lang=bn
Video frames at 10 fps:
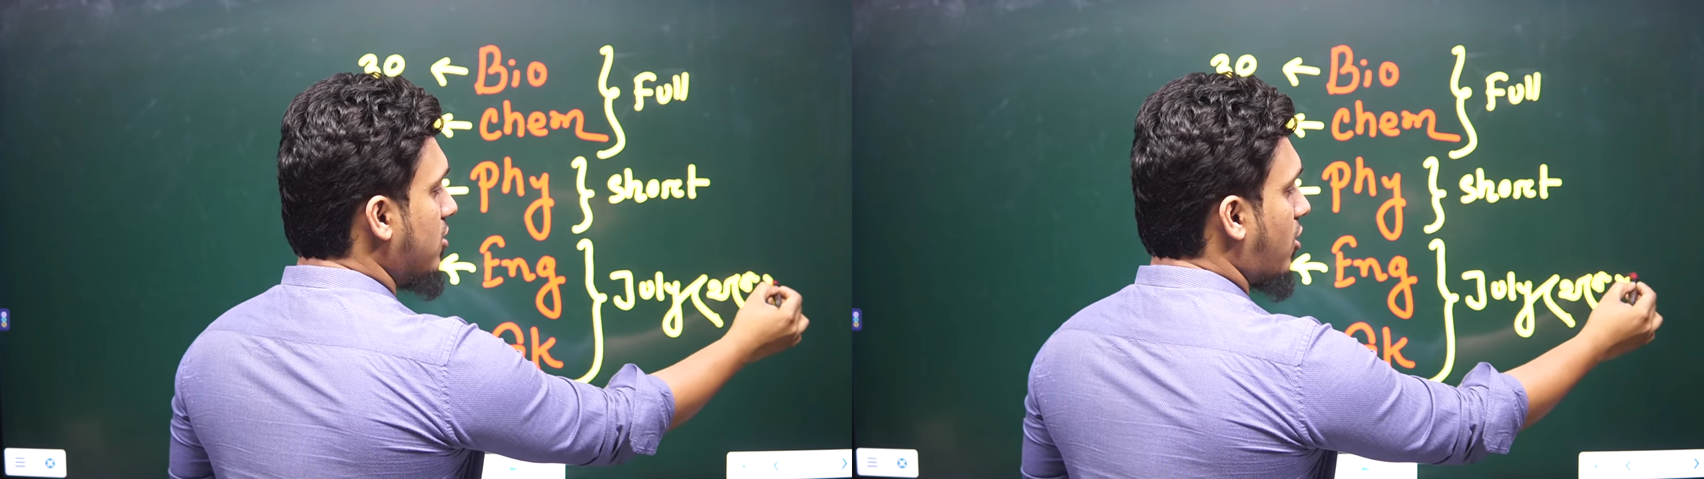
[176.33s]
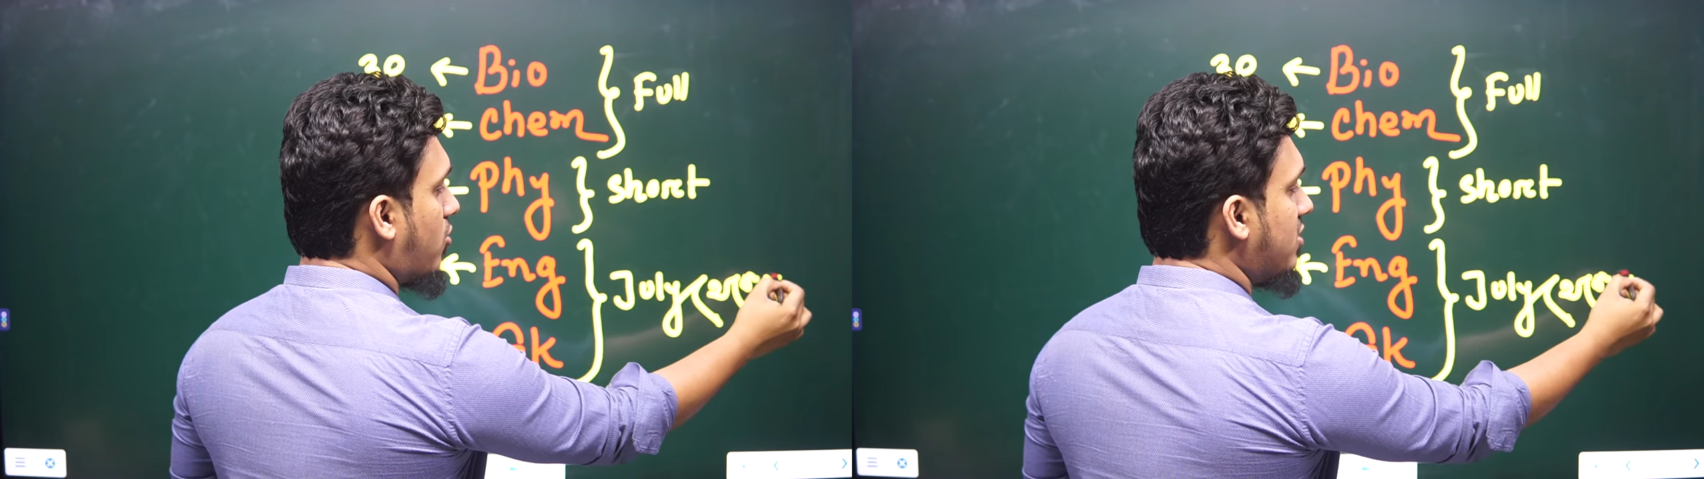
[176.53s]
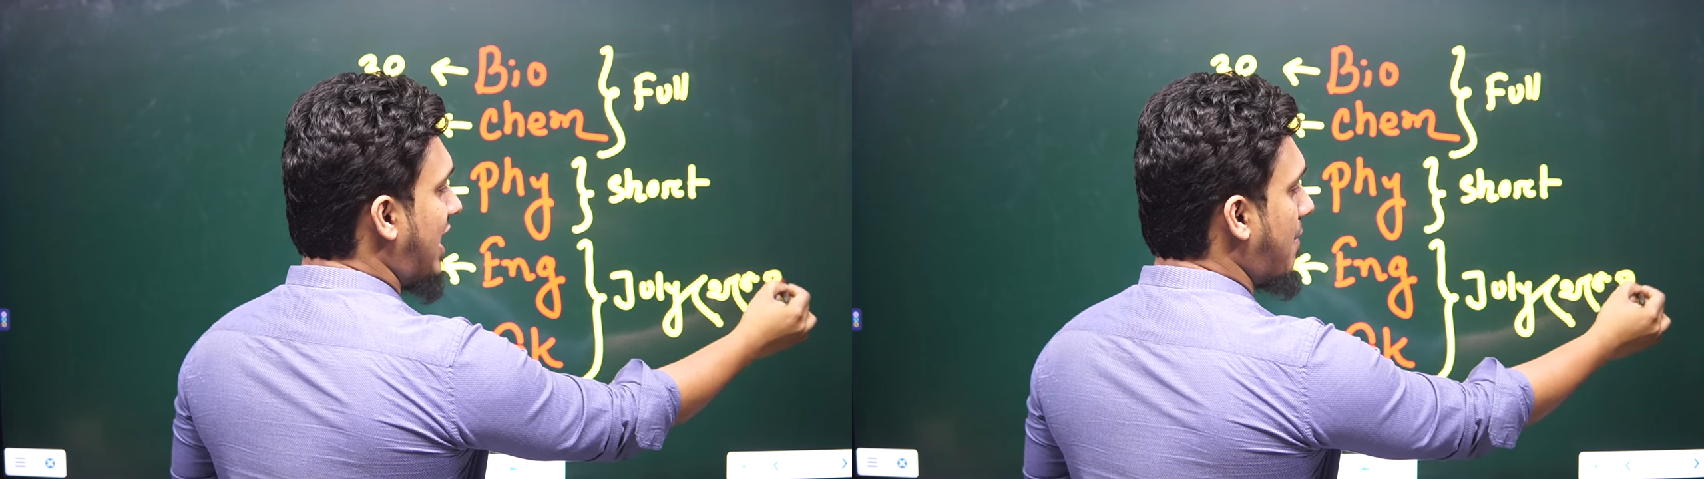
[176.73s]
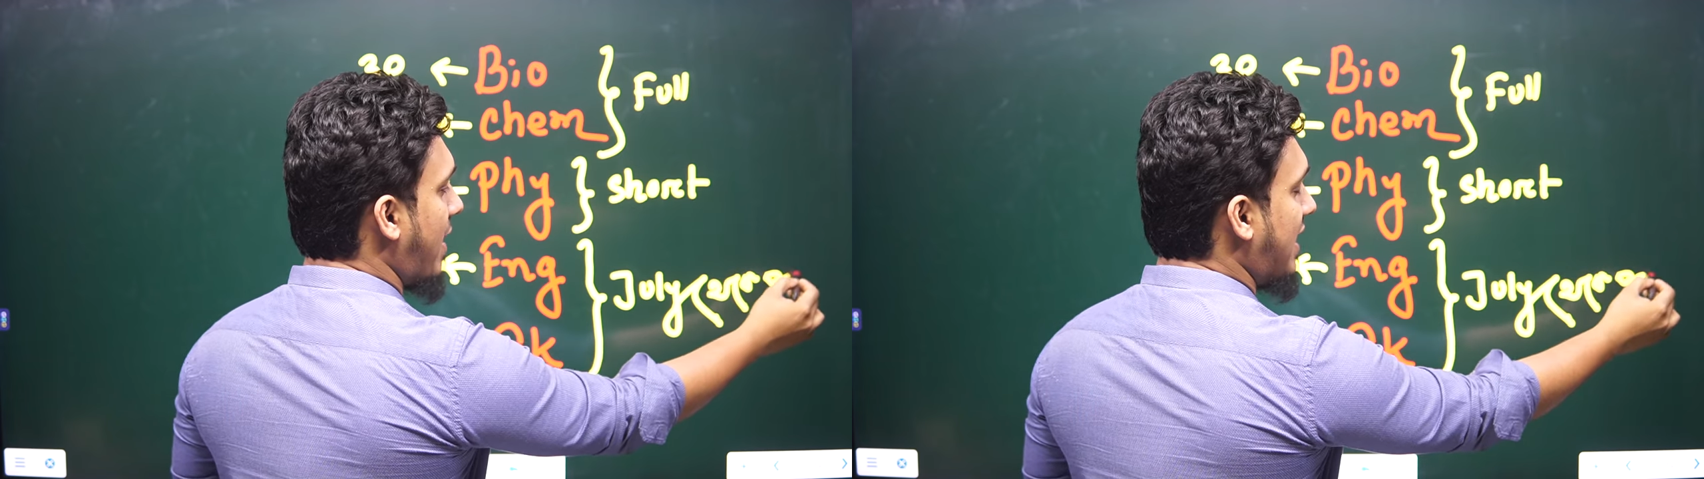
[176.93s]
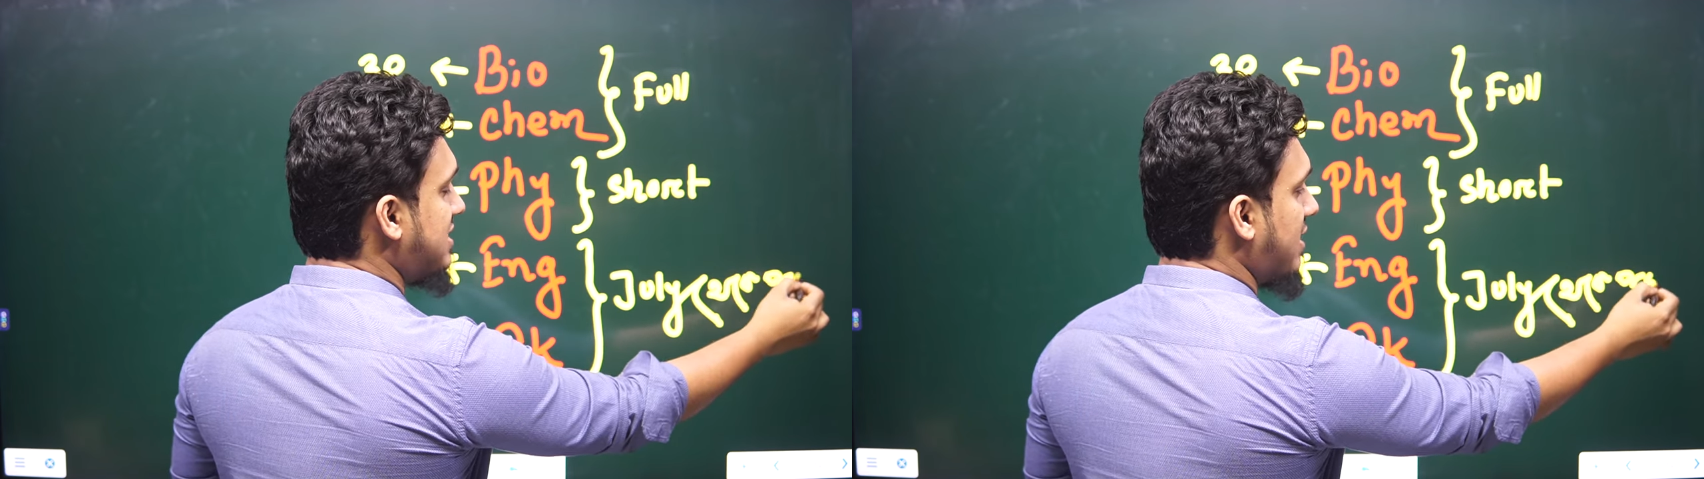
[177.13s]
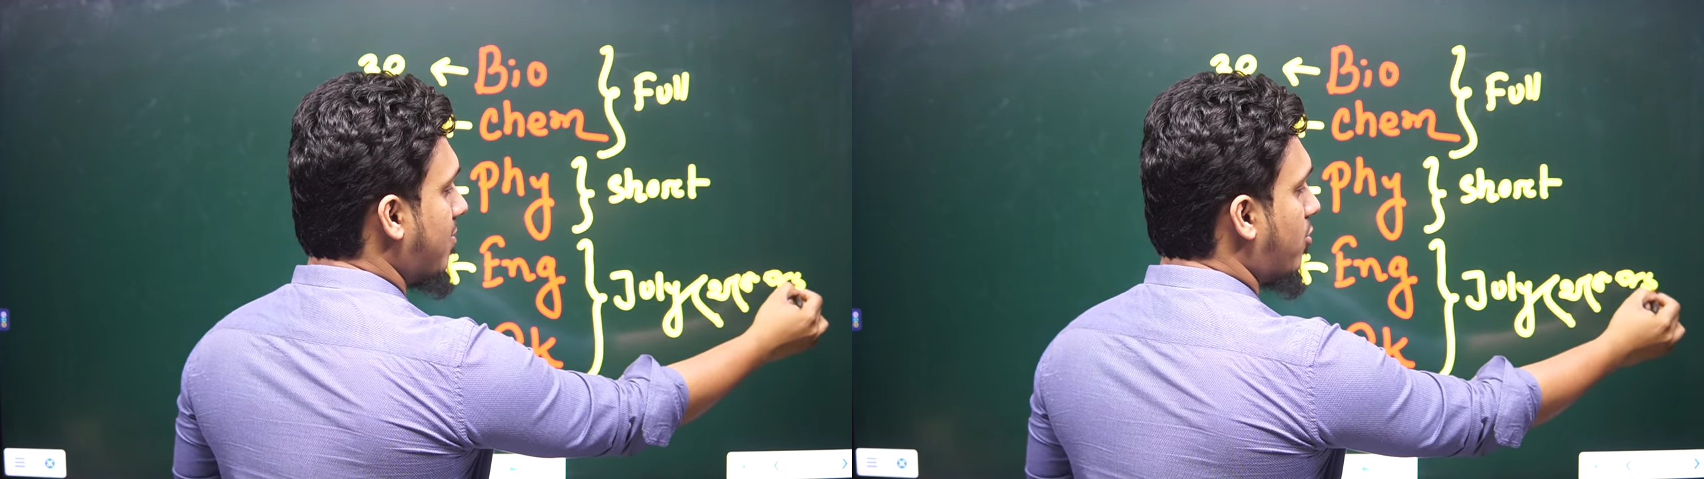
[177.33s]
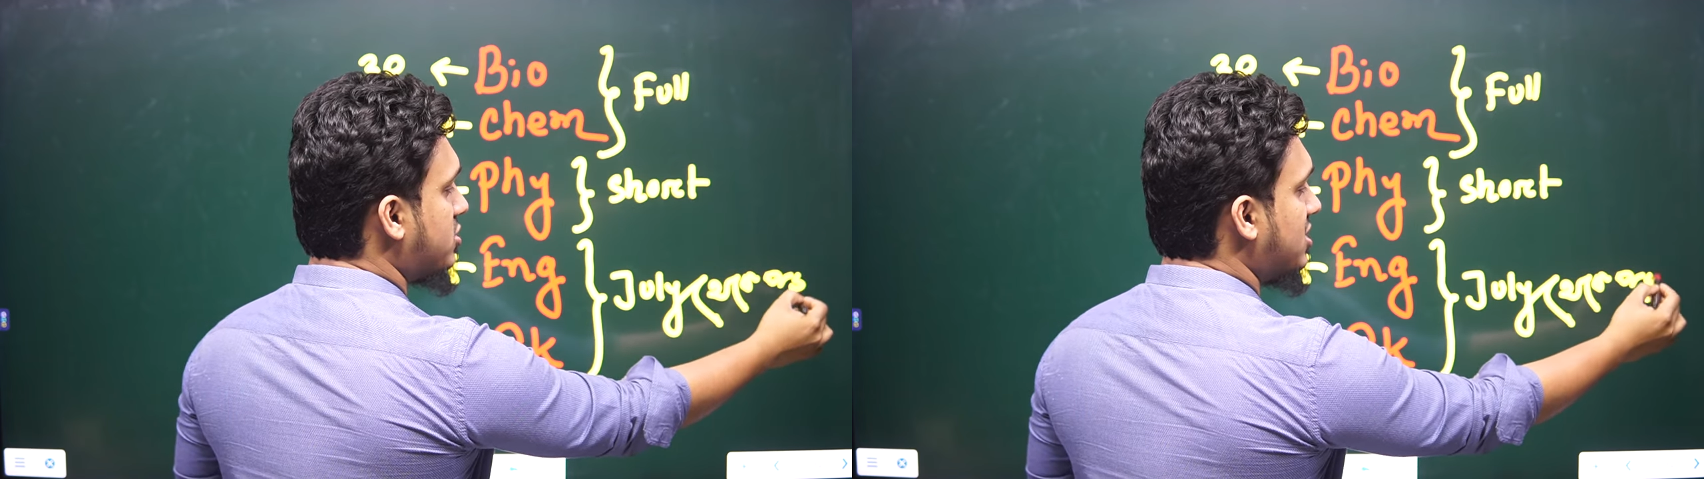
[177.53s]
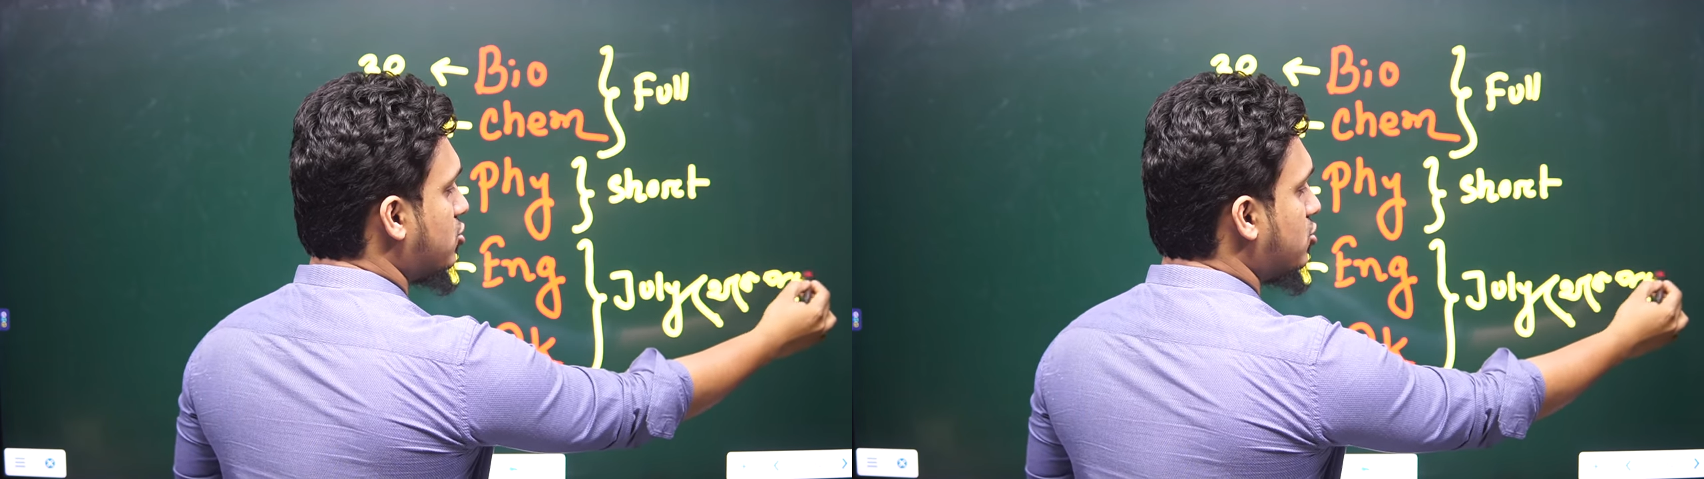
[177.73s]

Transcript: তখন দেখবা যে পঁচিশ